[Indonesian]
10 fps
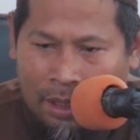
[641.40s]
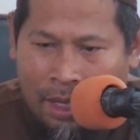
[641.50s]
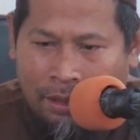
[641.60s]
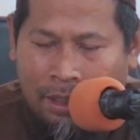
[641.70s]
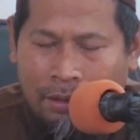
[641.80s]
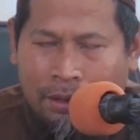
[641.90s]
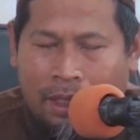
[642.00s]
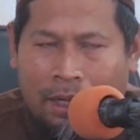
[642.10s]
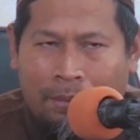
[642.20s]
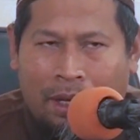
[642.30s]
atau
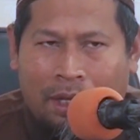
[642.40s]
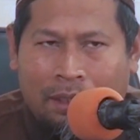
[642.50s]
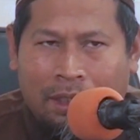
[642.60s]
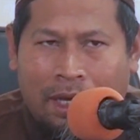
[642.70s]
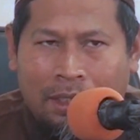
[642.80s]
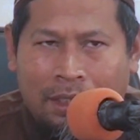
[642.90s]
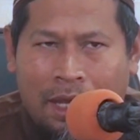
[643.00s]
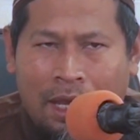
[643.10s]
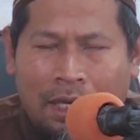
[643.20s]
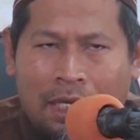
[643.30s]
cara
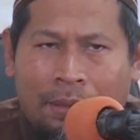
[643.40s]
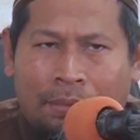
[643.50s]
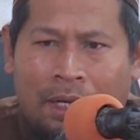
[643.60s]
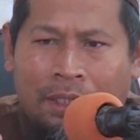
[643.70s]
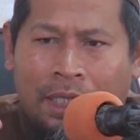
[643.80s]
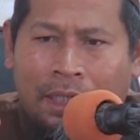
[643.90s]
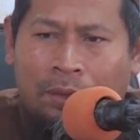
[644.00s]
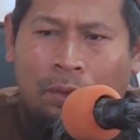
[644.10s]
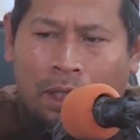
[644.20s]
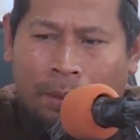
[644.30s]
mengartikannya iman
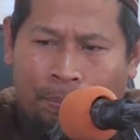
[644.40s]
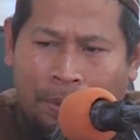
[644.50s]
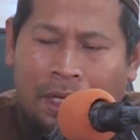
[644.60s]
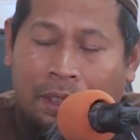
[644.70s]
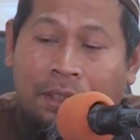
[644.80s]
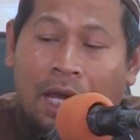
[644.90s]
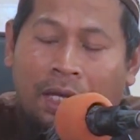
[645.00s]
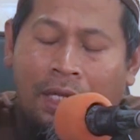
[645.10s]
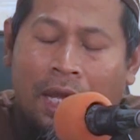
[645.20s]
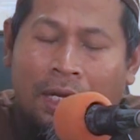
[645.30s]
itu lebih
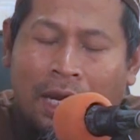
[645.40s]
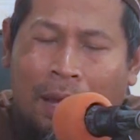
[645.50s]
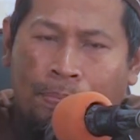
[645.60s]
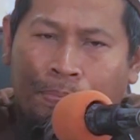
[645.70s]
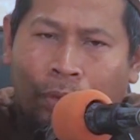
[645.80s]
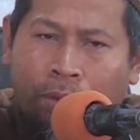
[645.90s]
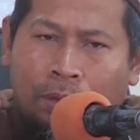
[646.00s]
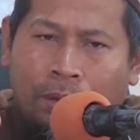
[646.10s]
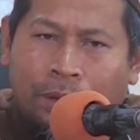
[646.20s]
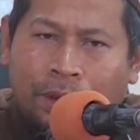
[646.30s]
dari 60
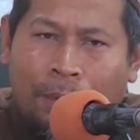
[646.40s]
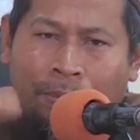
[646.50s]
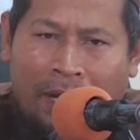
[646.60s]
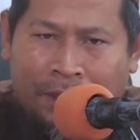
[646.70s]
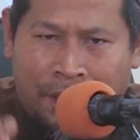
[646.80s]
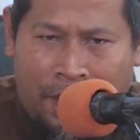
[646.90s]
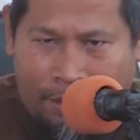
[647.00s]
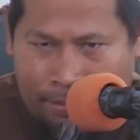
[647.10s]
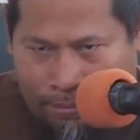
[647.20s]
cabangnya